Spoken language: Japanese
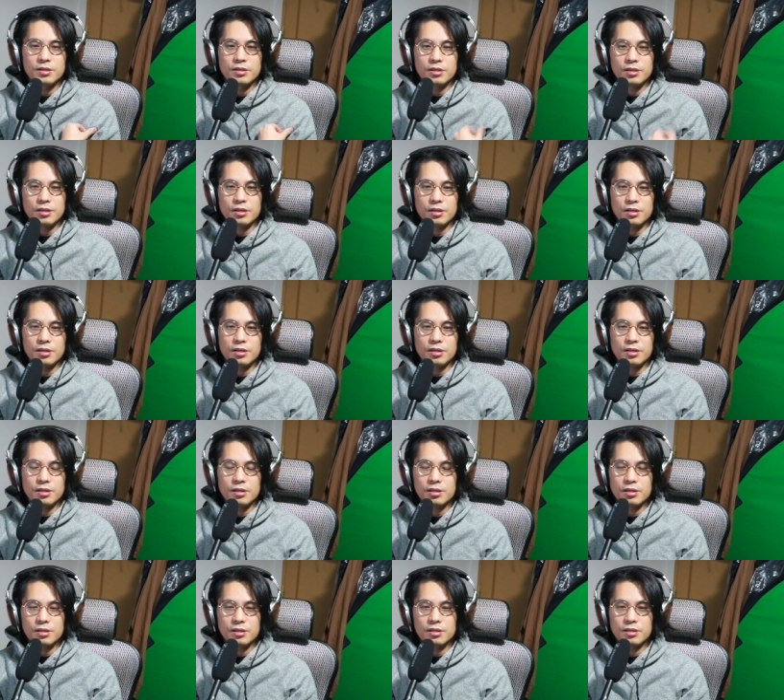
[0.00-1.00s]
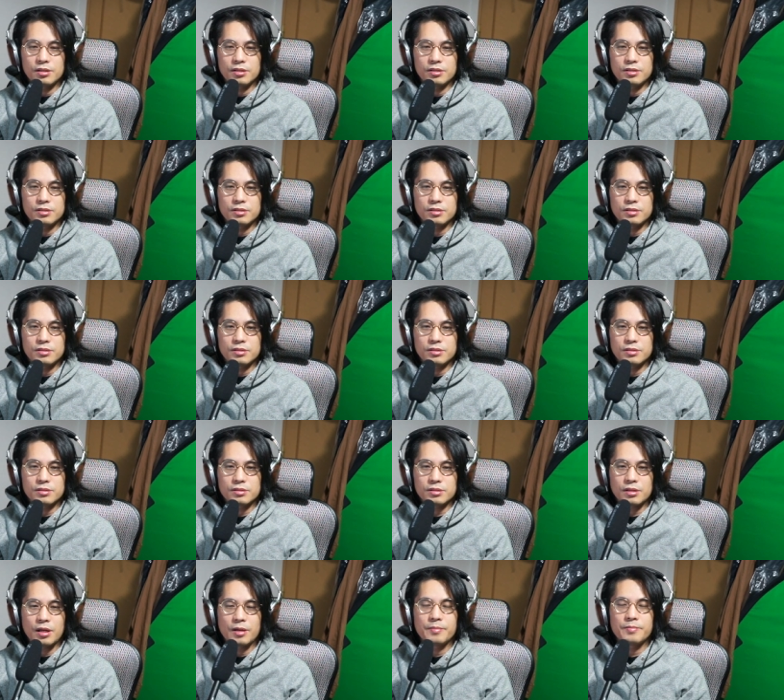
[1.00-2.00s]
えー、
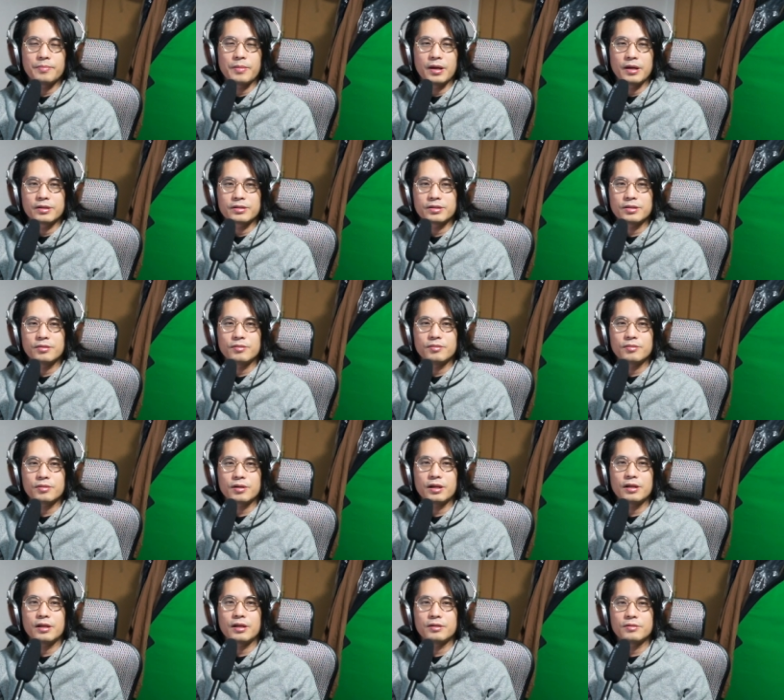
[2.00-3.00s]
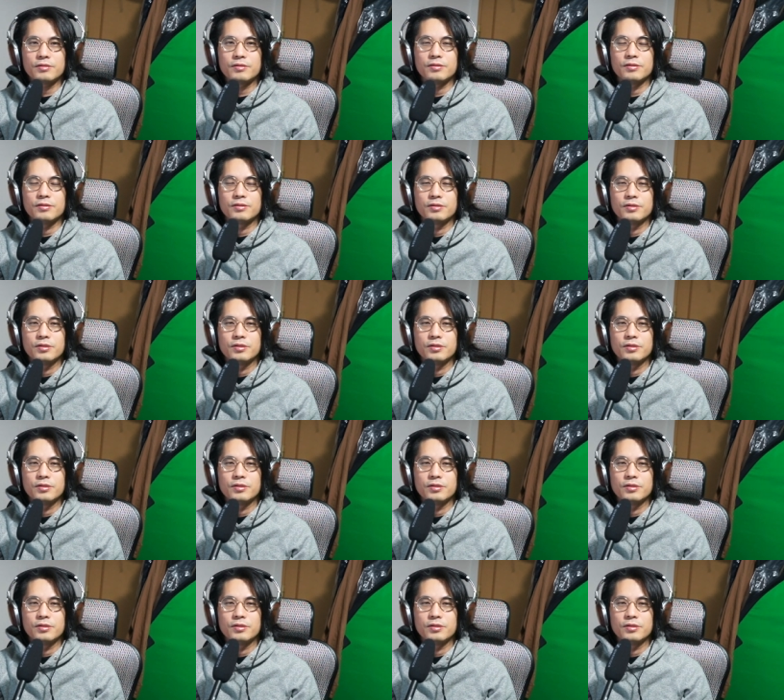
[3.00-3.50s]
短パンヒョウ柄の